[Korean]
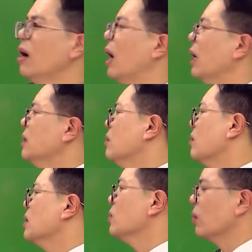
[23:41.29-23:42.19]
아,
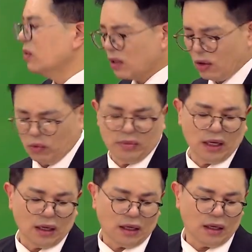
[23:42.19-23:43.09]
이것까지 어떻게
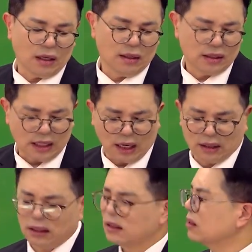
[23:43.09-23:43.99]
옵니까? 자,
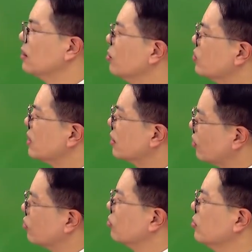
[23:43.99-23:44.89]
그래서 이런 문제는
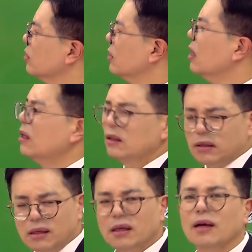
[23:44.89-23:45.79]
결국은
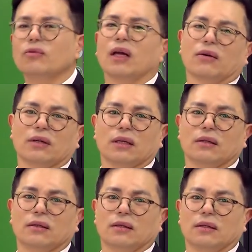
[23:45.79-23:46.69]
틀리라고 낸 거예요.
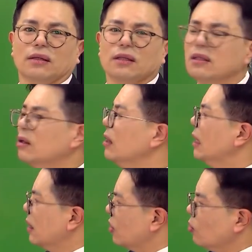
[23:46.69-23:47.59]
그래서
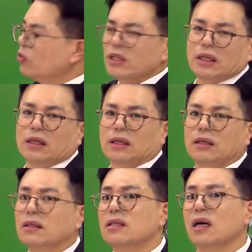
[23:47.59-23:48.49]
이런 문제들.
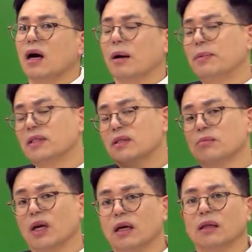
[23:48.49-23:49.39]
그래서 제가 앞에서
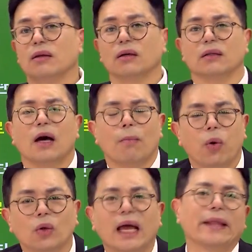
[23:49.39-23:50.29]
지금 얘기했던
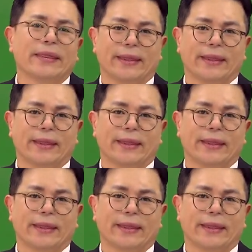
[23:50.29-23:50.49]
폭탄.